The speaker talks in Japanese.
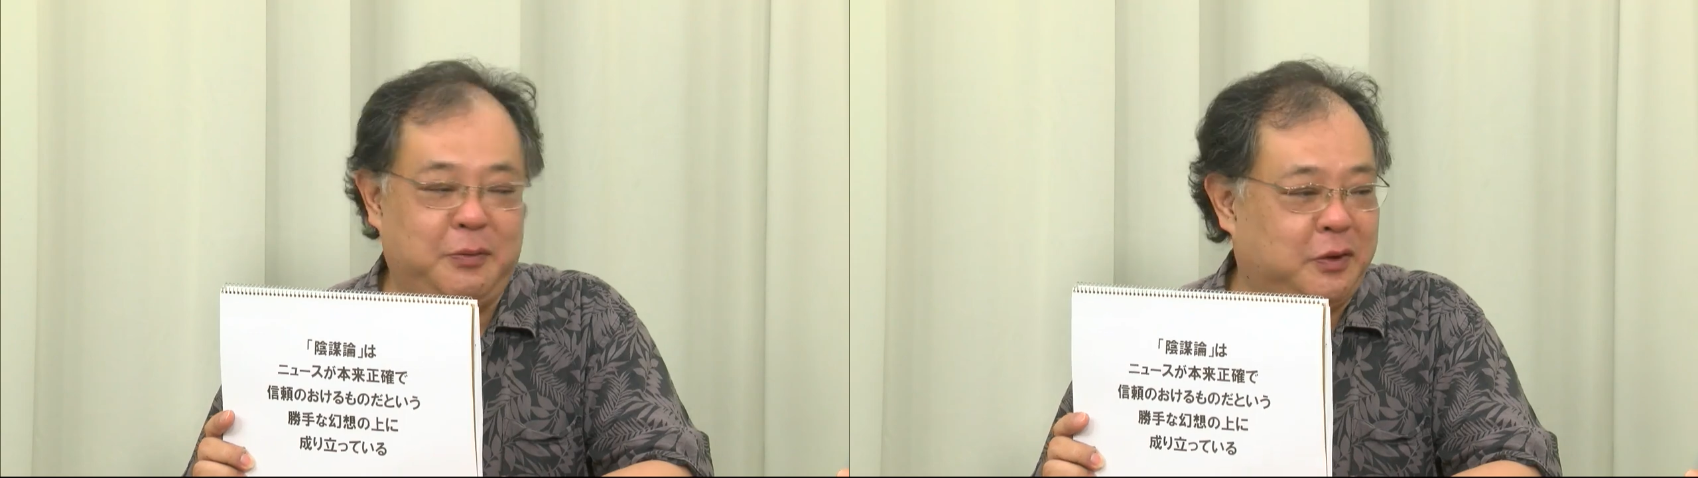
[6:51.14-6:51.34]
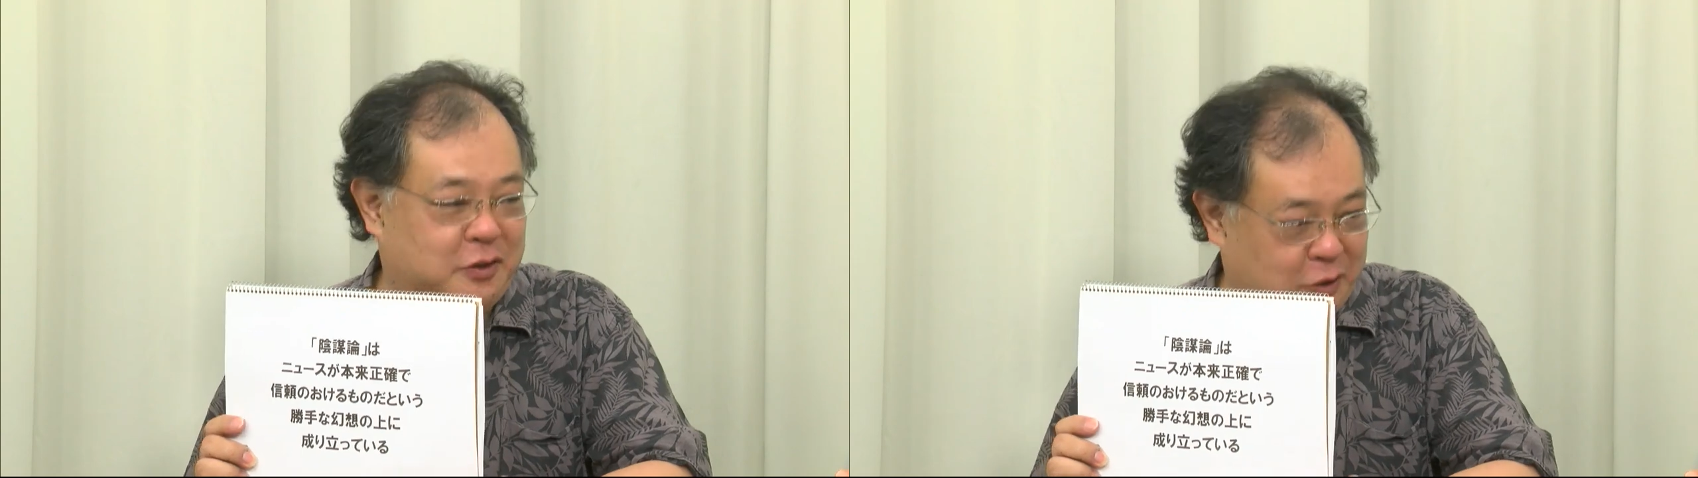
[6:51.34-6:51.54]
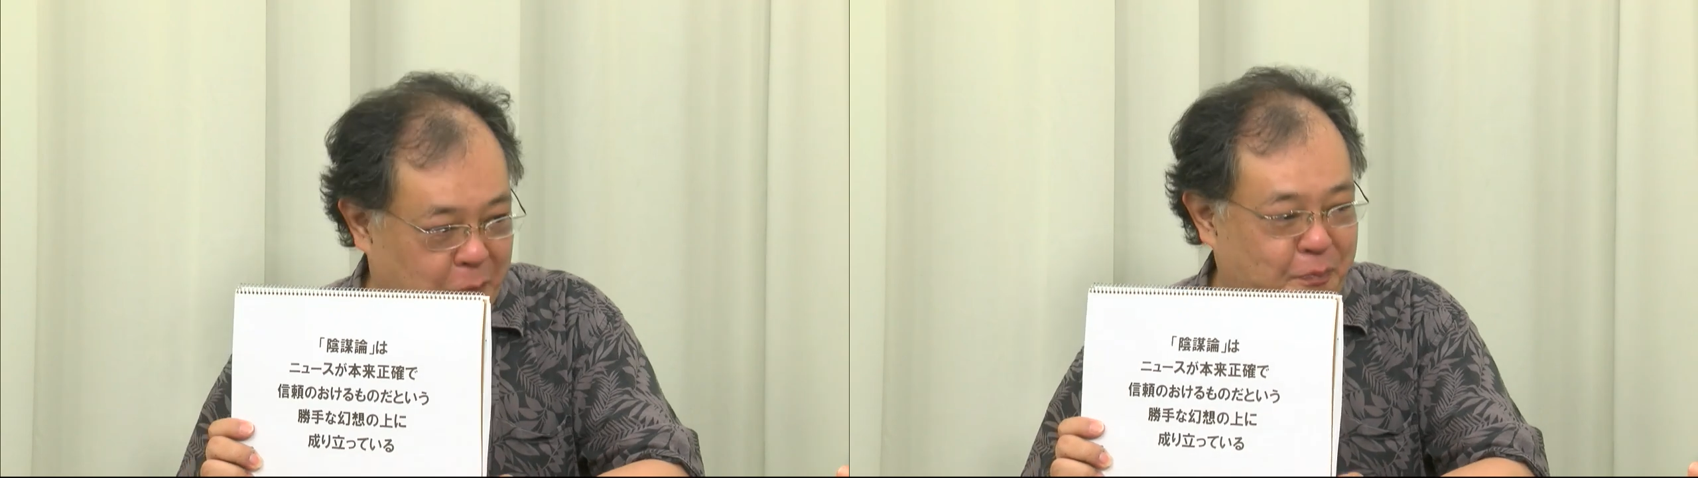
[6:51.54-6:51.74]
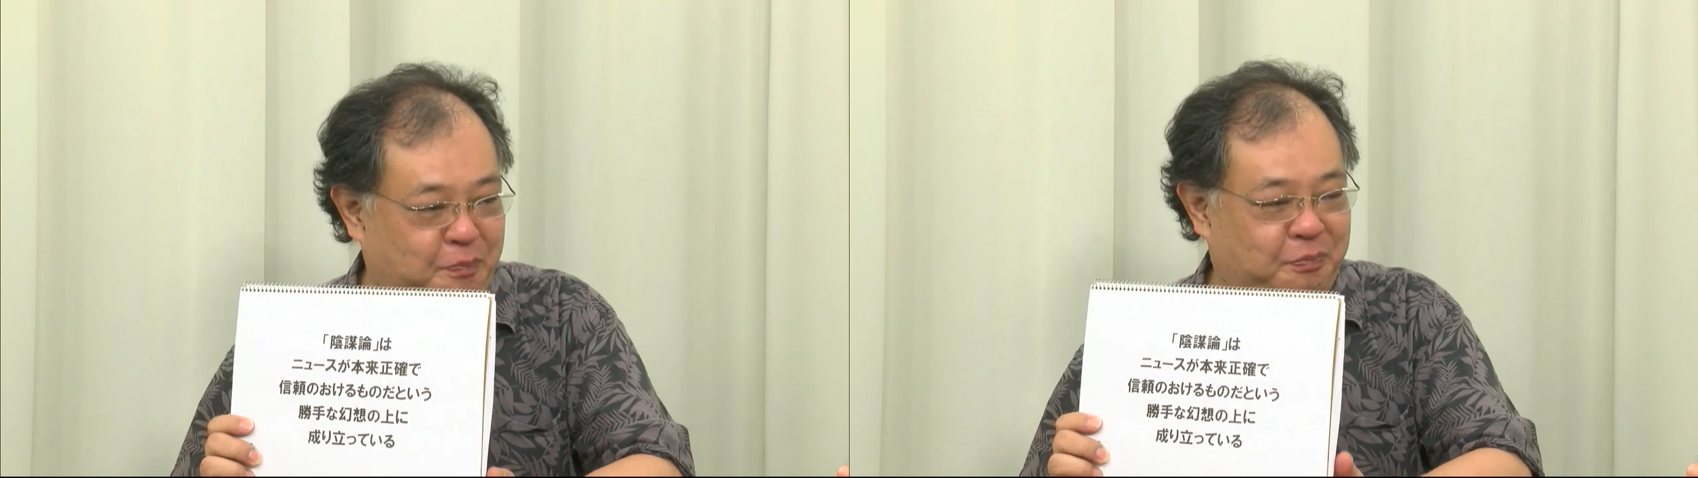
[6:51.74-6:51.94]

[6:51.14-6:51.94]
もですよ、